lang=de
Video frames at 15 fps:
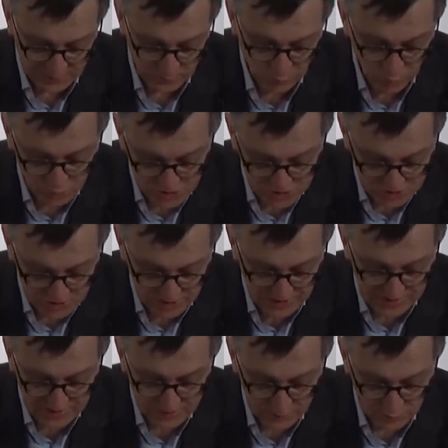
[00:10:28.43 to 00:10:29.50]
Gut,
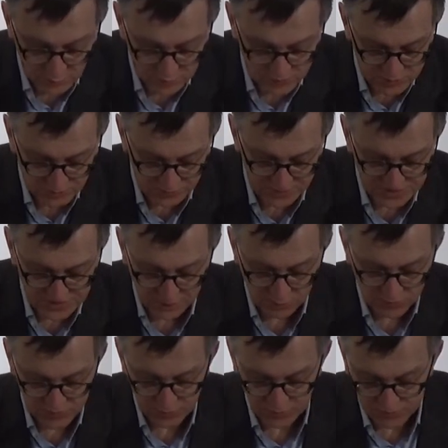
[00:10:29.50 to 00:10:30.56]
arglos und
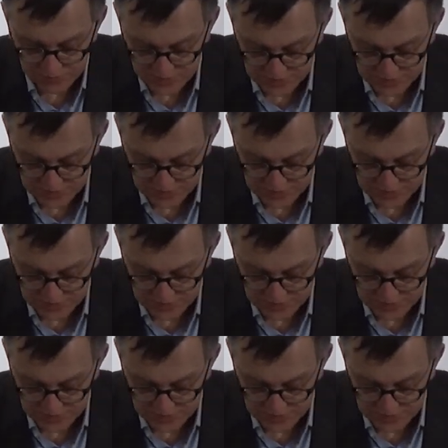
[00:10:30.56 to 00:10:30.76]
vertrauensvoll wie